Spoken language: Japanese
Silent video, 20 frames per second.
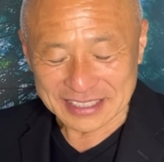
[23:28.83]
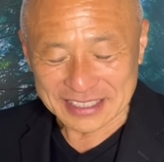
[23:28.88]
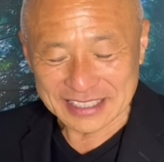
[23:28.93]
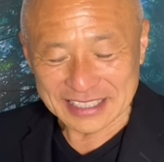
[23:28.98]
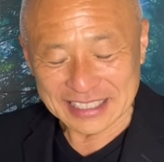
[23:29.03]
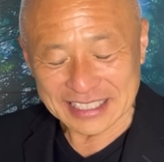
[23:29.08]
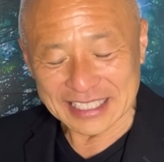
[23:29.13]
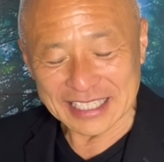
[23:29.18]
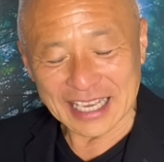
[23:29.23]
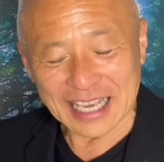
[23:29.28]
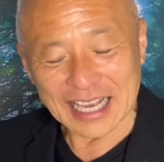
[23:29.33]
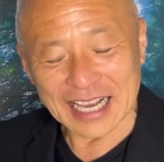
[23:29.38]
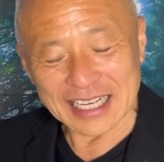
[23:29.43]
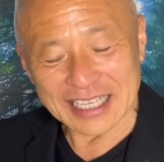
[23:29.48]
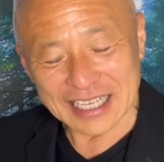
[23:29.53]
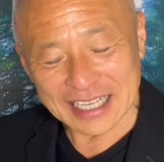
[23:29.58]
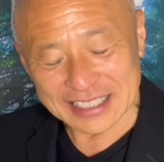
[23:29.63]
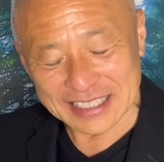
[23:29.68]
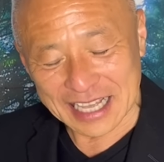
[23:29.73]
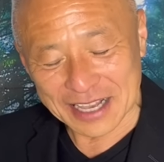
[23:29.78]
いい描
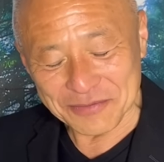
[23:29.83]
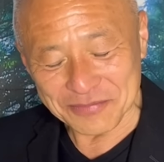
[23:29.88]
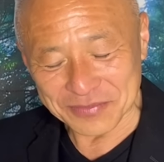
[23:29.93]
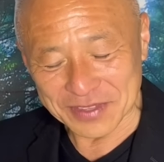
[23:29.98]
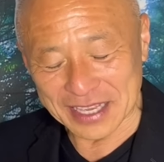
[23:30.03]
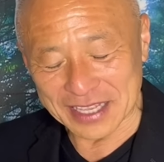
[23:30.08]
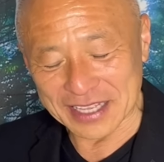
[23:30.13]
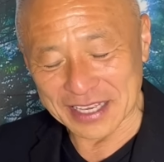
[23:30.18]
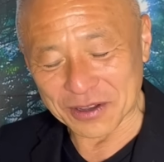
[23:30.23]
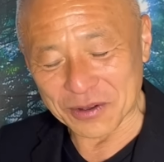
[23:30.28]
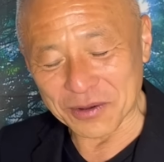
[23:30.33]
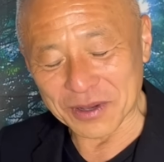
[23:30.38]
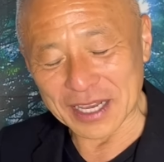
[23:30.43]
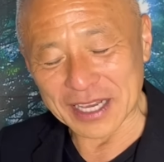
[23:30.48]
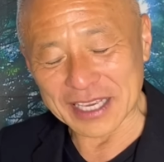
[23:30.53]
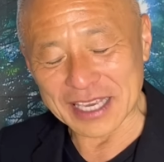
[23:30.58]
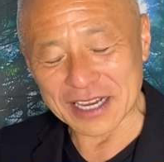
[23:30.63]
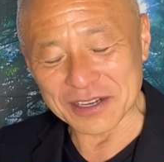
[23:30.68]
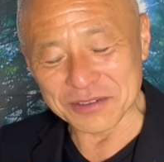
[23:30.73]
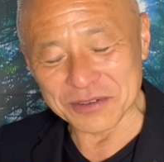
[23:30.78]
き方、えー、今回
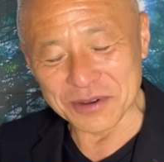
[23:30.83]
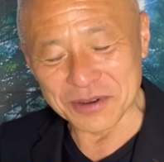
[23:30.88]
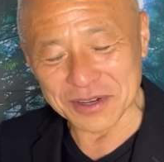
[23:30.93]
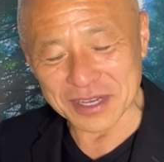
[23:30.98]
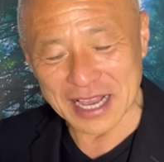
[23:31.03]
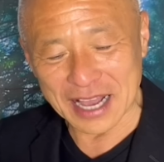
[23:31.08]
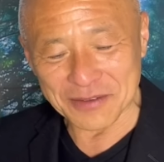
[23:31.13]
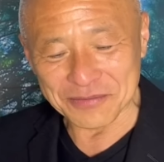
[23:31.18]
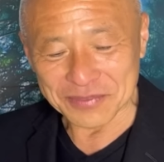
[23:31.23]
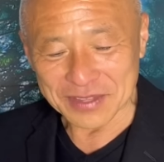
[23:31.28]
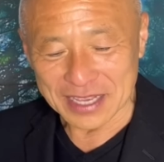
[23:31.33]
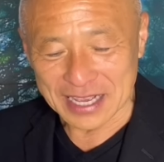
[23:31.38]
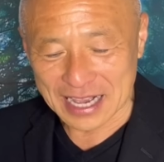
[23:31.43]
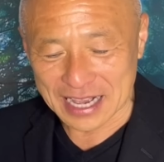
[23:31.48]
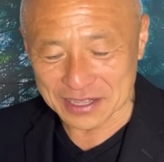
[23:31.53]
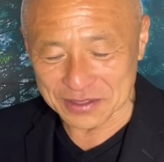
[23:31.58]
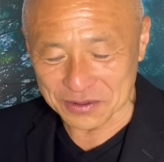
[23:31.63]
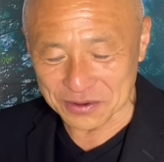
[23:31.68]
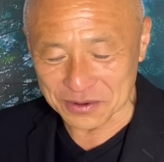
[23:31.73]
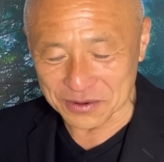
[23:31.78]
脚本が、
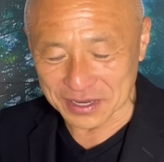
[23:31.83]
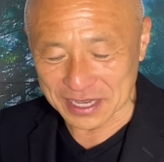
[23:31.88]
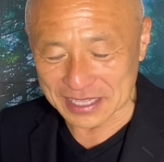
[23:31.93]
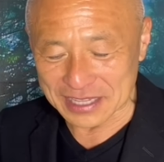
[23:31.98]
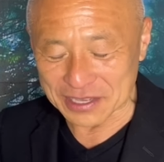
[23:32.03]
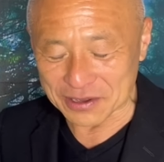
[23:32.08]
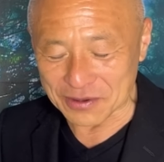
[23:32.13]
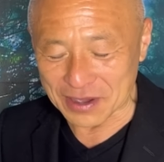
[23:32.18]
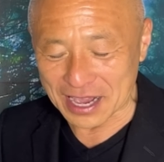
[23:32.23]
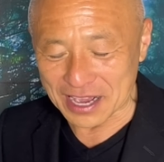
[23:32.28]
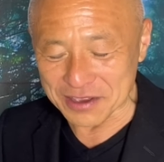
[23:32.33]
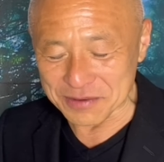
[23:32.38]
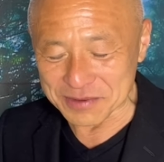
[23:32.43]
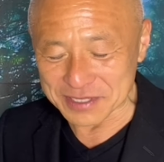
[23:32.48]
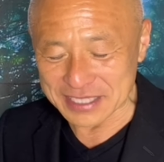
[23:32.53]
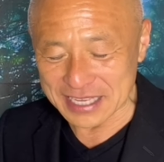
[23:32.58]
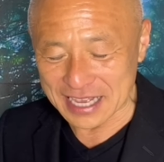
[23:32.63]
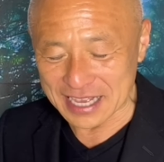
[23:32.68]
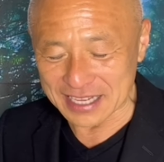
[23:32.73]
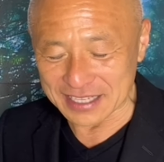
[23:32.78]
あの、金子あゆみ
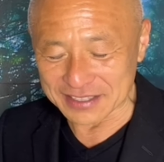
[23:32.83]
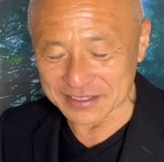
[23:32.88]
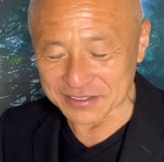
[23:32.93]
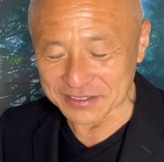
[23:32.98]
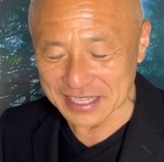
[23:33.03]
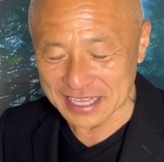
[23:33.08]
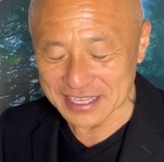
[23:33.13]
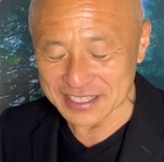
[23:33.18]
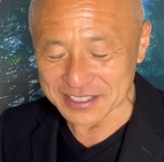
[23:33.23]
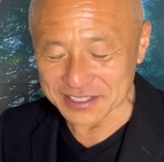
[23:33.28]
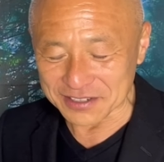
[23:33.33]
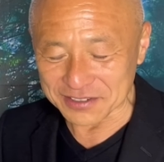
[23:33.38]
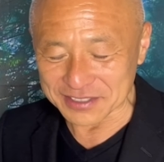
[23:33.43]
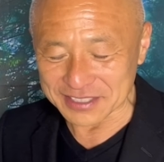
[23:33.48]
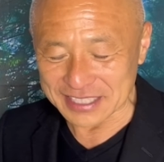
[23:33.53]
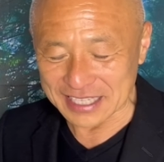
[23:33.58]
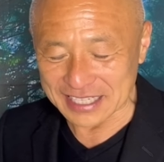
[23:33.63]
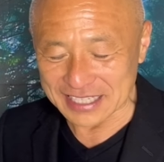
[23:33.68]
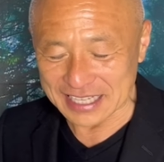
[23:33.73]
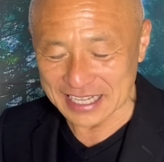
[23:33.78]
さんのね、すごく
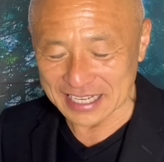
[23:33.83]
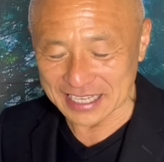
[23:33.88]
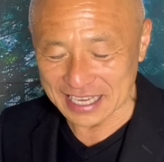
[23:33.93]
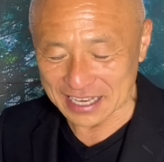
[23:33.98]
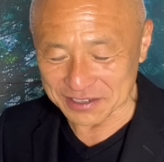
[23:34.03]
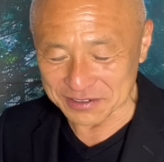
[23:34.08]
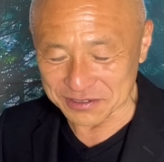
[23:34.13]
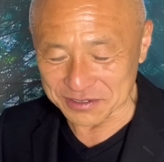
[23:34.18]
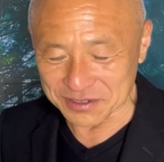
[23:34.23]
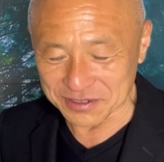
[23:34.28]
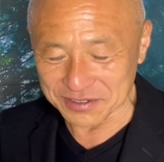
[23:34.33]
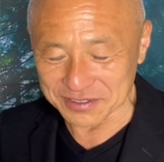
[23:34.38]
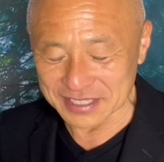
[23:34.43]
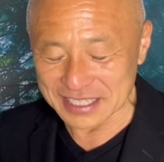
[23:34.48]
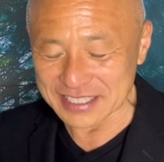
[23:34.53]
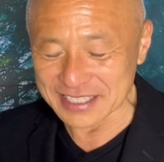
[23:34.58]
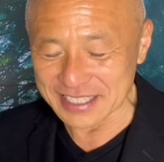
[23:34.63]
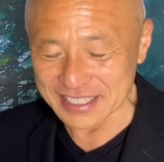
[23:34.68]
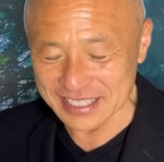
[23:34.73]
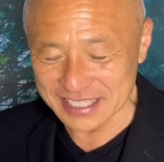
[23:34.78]
素敵な脚本で
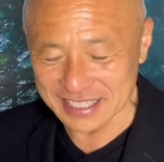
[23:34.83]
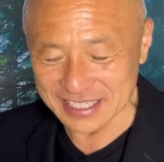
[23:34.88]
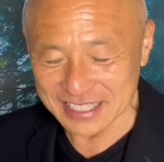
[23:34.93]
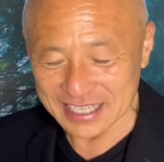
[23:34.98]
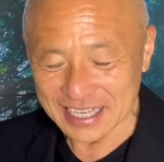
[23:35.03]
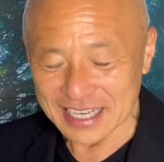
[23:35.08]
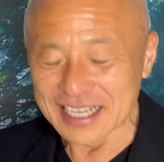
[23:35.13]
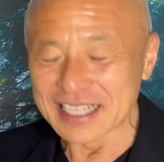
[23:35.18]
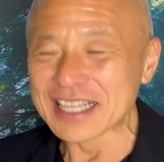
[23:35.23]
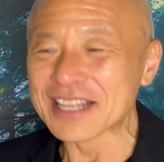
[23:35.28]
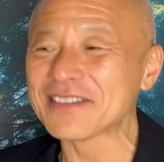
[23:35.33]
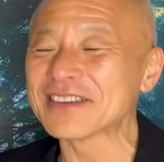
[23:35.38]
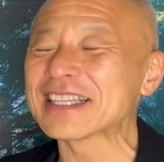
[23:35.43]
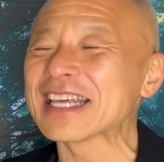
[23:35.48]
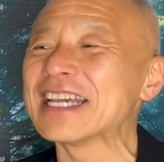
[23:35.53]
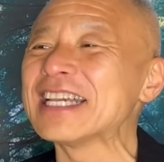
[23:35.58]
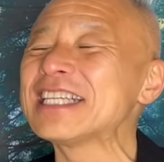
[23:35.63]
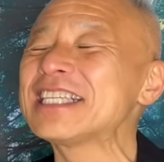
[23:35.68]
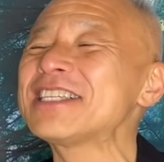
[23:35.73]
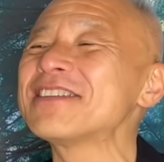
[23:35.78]
すし、で、また
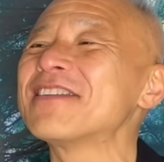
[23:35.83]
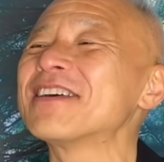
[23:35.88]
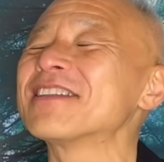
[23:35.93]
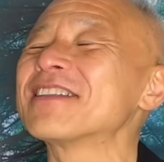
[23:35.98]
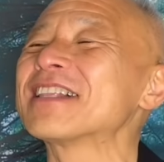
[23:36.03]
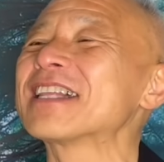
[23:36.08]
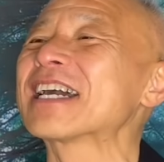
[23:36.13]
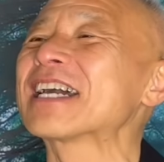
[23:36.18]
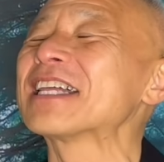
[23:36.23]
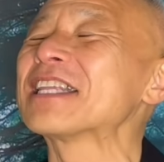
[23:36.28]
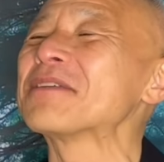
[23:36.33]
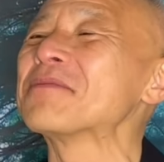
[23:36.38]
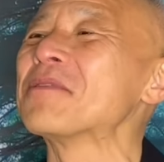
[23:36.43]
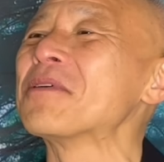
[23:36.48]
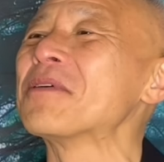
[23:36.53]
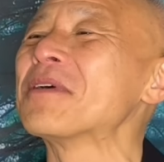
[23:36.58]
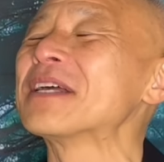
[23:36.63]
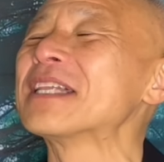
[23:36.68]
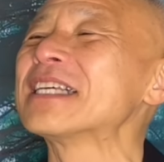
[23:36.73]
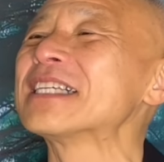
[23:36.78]
一話の中で
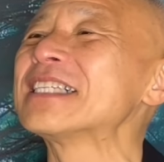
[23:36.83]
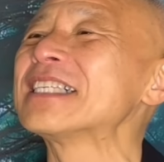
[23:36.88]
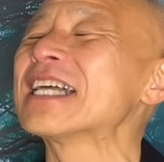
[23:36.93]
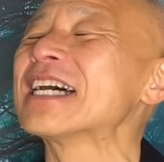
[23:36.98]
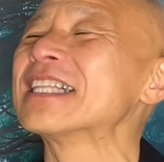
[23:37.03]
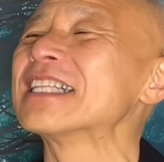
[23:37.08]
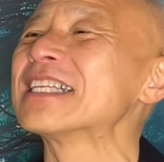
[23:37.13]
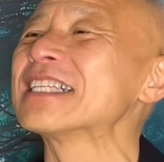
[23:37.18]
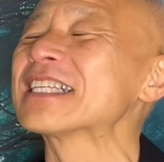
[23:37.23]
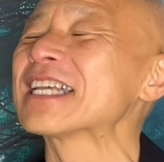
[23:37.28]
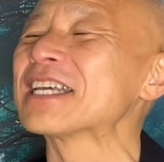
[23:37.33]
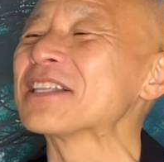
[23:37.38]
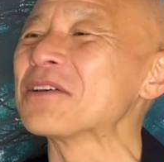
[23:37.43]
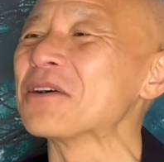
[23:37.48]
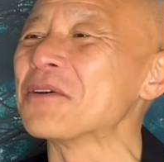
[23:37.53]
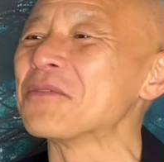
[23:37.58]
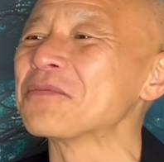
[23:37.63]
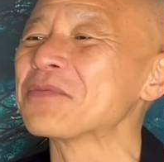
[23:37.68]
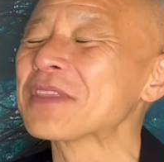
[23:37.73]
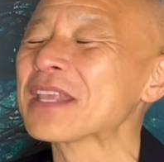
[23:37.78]
もお話したんですけ
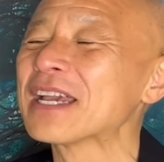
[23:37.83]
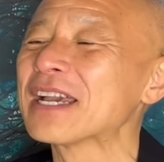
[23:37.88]
ど、